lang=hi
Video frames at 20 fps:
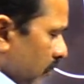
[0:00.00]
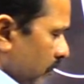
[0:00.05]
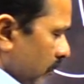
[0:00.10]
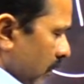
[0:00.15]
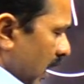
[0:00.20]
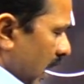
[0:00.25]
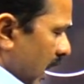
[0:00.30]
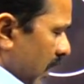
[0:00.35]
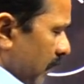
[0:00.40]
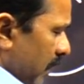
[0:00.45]

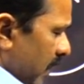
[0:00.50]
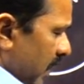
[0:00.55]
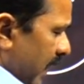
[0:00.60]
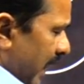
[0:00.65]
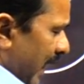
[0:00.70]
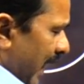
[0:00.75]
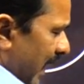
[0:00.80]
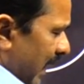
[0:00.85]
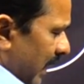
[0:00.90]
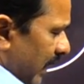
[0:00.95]
बराबर
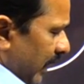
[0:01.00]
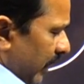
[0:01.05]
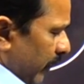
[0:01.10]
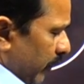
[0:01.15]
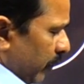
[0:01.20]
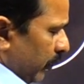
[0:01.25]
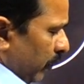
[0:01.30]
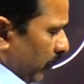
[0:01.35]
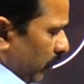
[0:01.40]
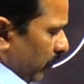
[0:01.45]
एन
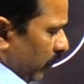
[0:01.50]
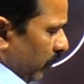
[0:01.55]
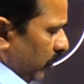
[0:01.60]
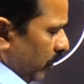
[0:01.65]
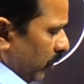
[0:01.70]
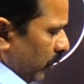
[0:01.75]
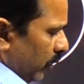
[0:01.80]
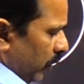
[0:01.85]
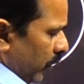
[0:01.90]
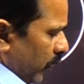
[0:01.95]
इंटू
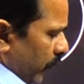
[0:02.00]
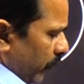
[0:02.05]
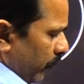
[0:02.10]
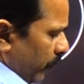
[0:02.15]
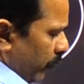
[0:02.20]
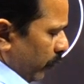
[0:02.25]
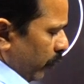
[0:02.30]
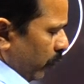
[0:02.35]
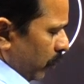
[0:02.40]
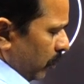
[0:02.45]

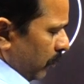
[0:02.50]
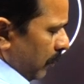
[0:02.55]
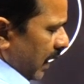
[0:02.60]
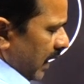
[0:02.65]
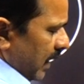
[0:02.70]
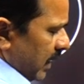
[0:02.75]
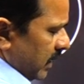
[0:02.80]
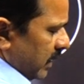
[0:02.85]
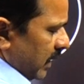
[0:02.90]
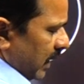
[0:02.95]
फोर
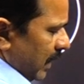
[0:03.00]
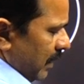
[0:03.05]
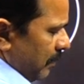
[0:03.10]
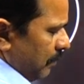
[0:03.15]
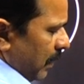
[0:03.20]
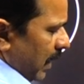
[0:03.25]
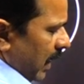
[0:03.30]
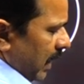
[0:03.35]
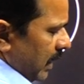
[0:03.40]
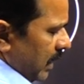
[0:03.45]
बाई थ्री
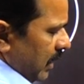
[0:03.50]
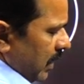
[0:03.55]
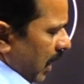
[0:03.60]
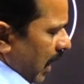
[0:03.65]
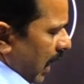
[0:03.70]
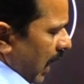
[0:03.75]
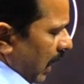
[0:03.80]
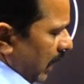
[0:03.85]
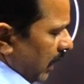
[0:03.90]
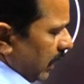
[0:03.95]
पाई
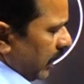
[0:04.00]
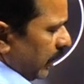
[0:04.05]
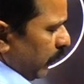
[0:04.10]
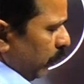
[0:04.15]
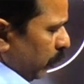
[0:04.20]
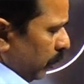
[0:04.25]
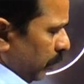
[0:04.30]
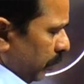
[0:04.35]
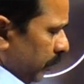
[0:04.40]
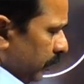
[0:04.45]
आर
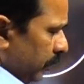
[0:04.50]
क्यूब